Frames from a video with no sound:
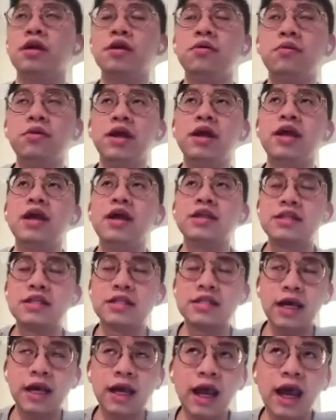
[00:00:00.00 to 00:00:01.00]
因为
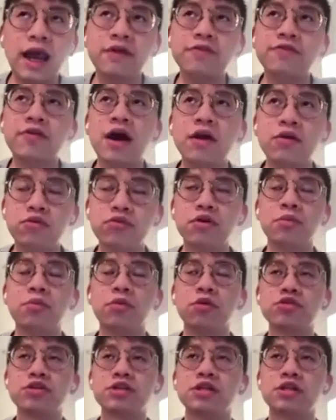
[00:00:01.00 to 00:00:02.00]
你在开发语言
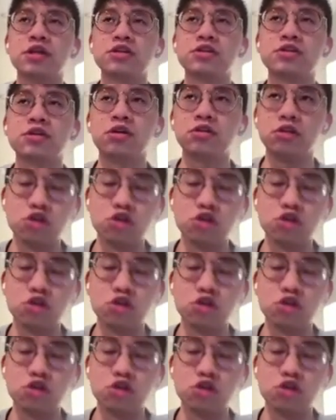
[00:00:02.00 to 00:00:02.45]
模型的时候，